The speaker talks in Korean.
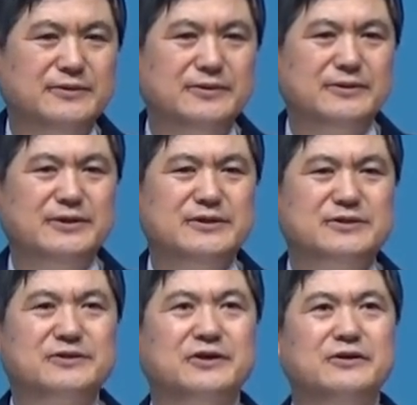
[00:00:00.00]
그래서
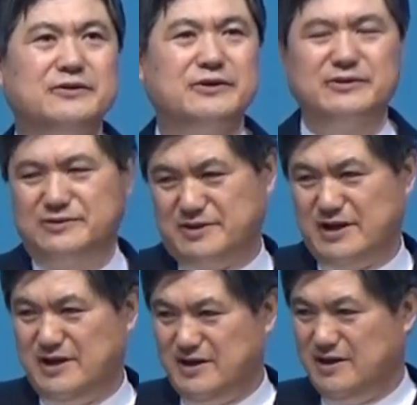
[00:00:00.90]
저는
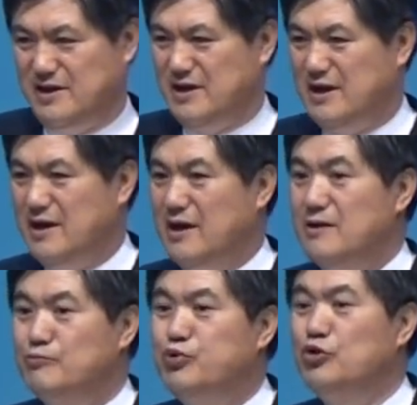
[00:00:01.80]
그렇게
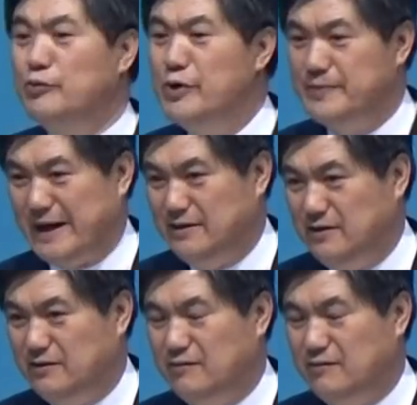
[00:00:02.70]
부름을 받을